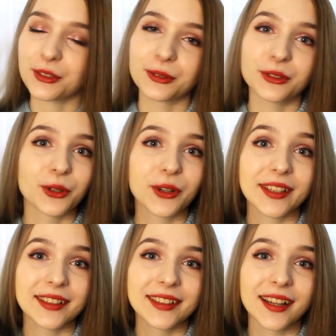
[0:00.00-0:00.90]
жду ее
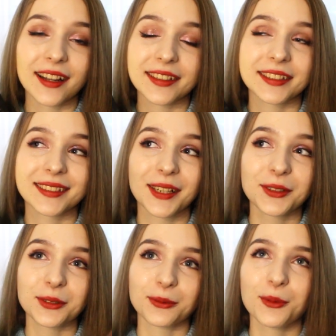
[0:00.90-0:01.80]
книг, как не
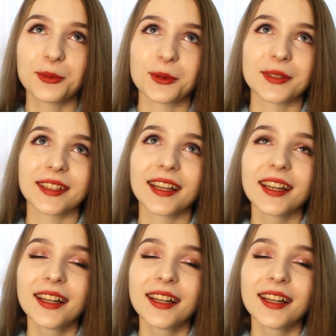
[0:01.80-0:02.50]
знаю чего, просто.